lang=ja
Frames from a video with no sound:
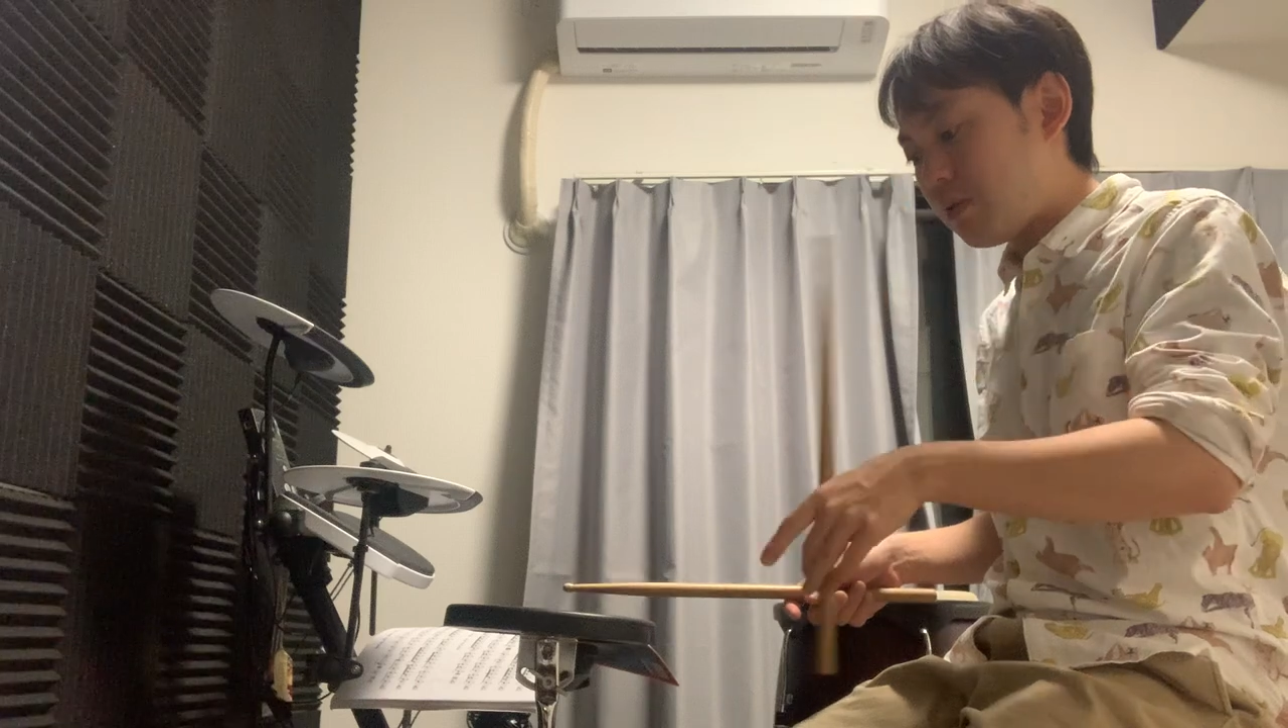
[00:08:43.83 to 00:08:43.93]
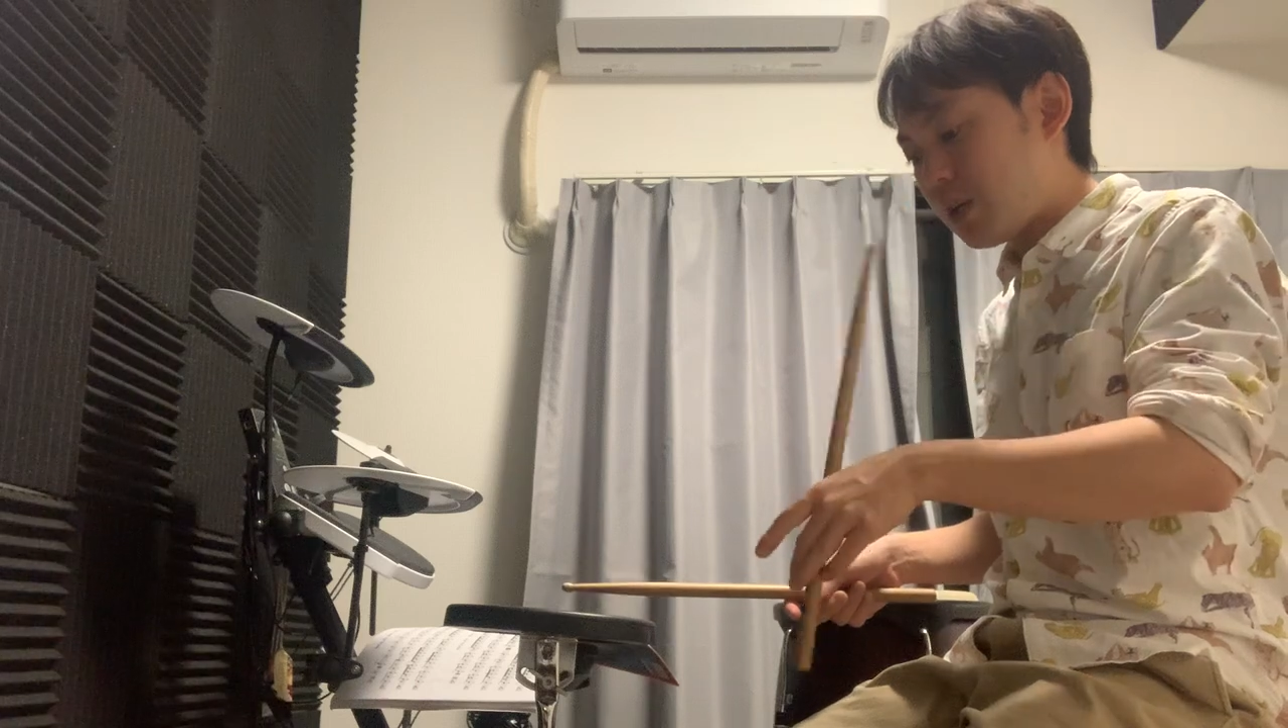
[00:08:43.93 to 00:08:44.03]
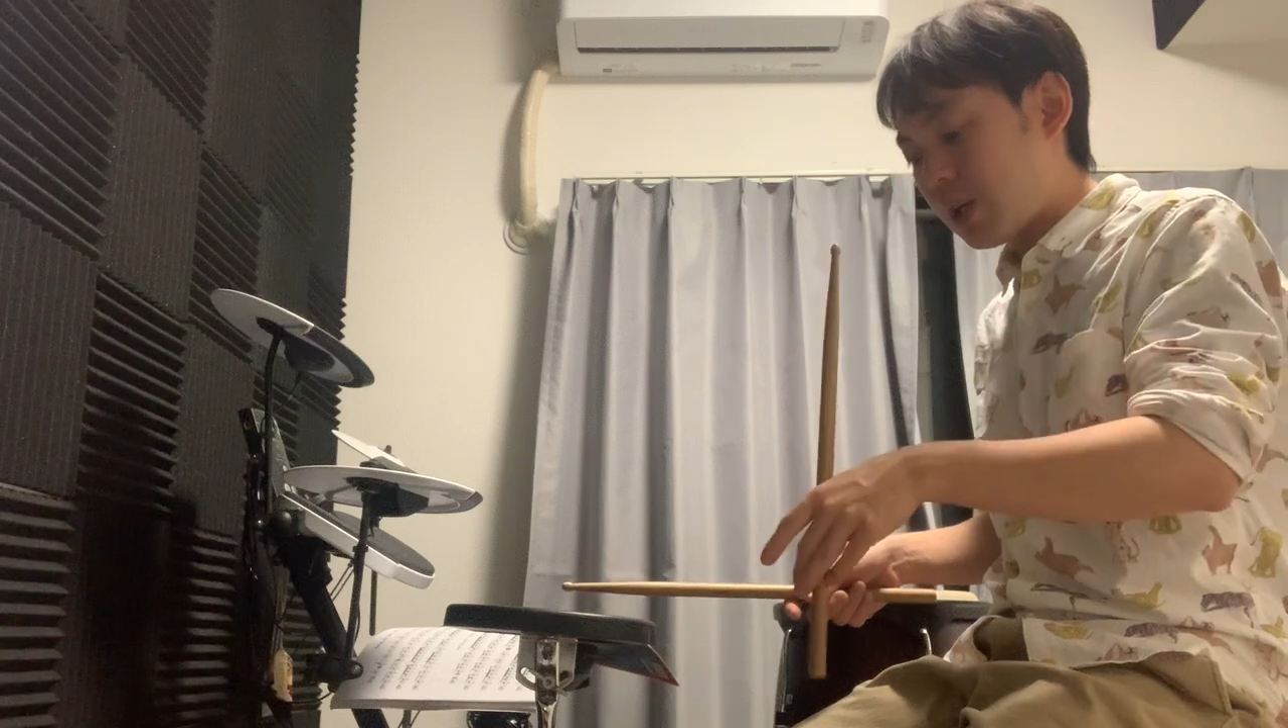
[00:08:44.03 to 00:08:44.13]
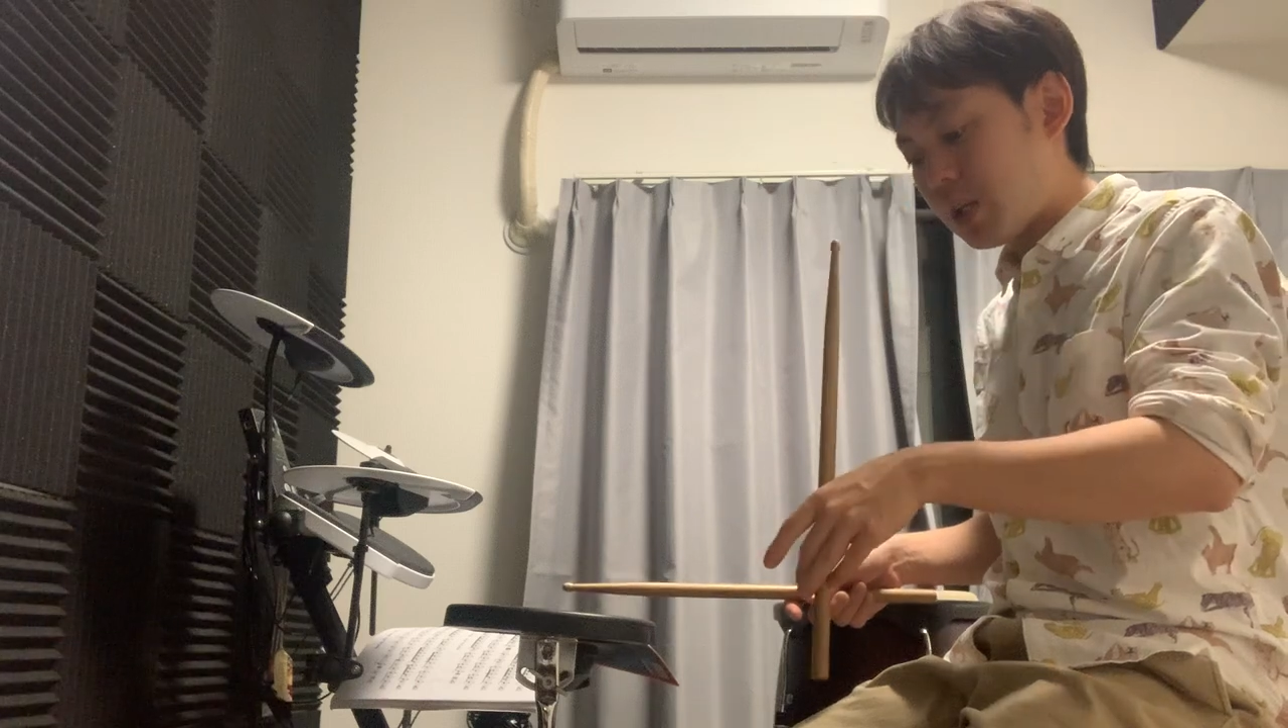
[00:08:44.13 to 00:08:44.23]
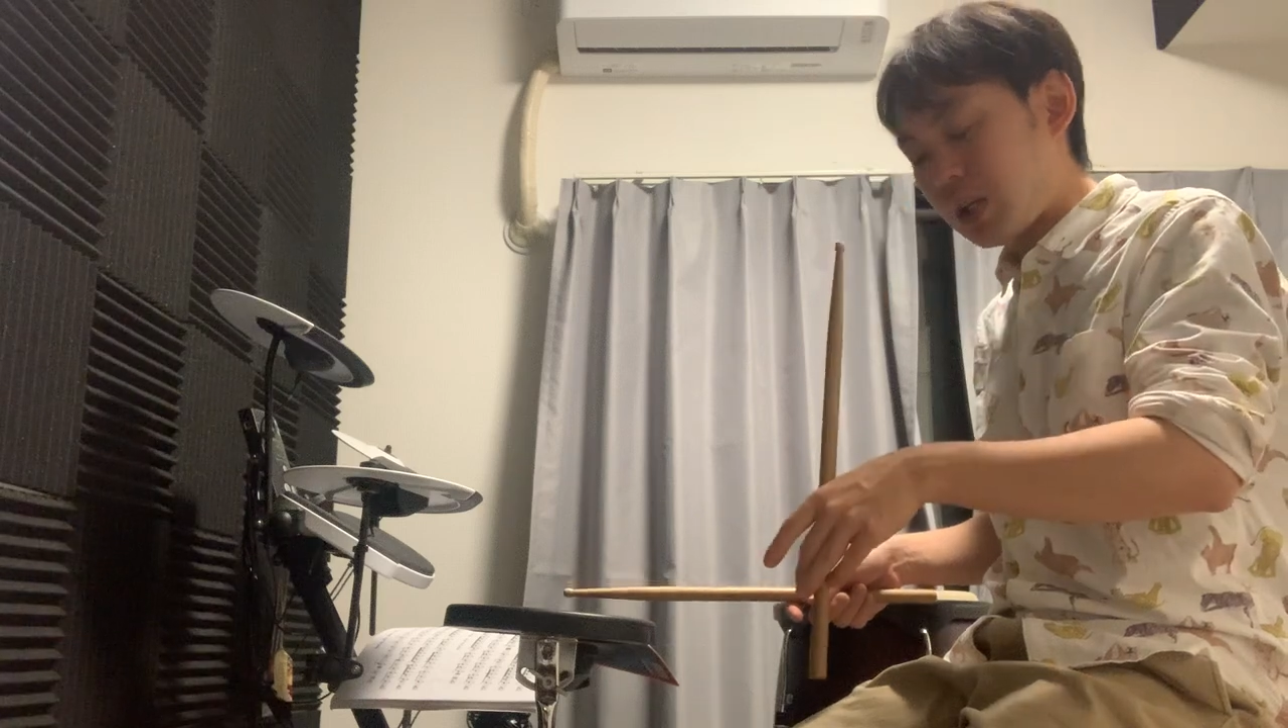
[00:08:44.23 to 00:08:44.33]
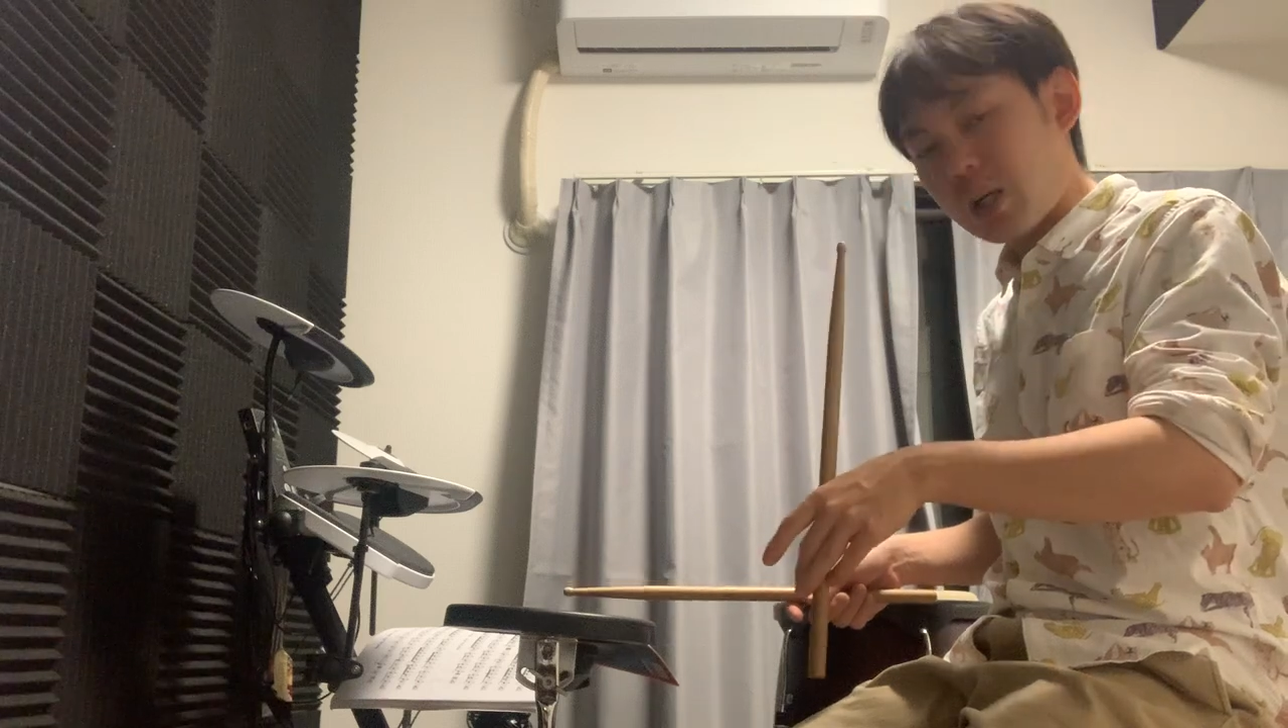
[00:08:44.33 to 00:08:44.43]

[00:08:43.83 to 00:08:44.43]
るだけで